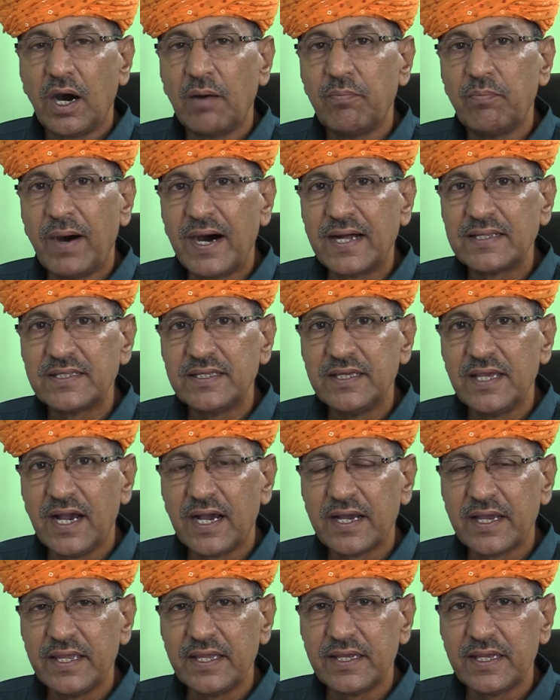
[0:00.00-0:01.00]
अब बात ये
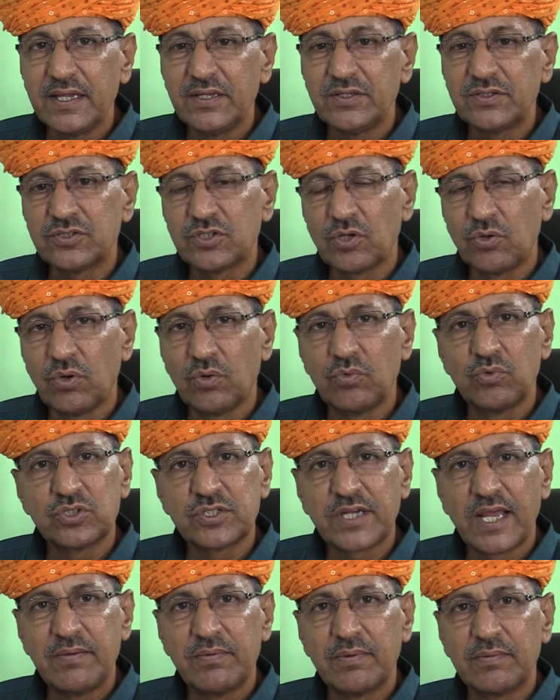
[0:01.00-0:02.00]
आ गई कि चलो
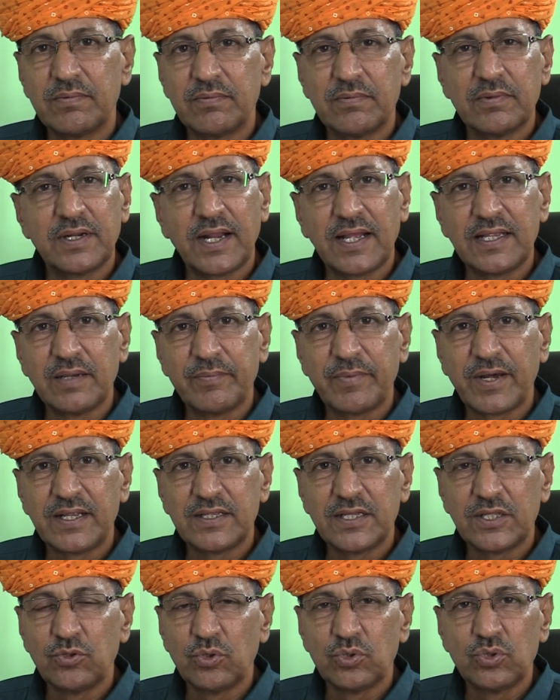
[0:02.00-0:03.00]
उस टाइम राजा
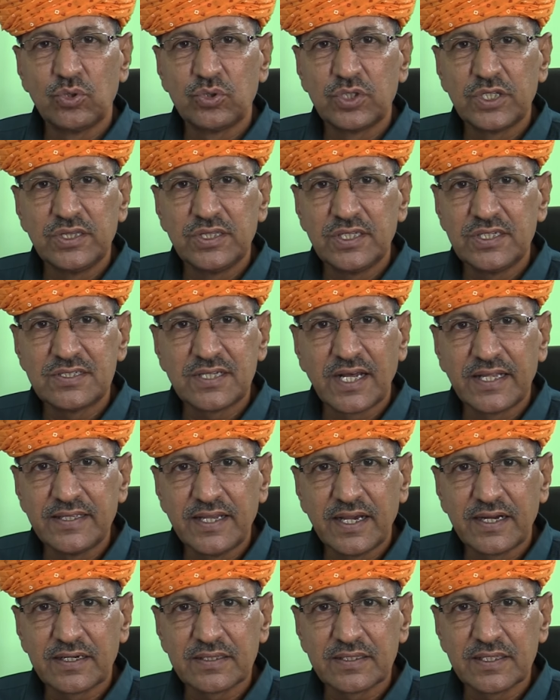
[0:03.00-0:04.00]
महाराजा दो दो तीन तीन
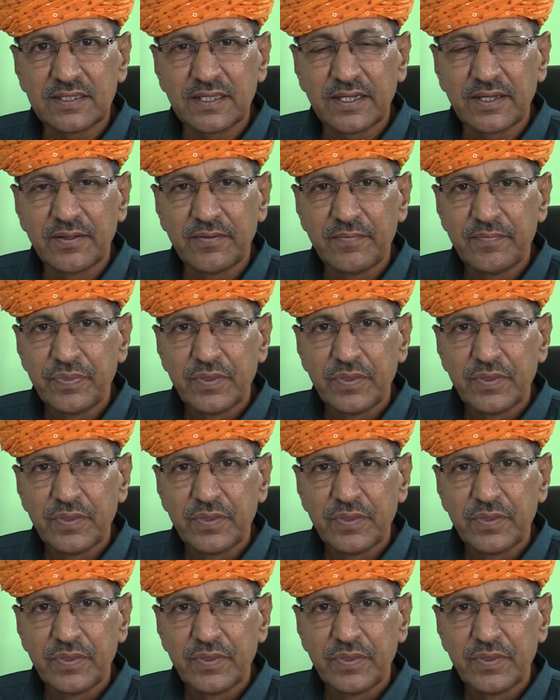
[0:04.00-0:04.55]
शादियां करते थे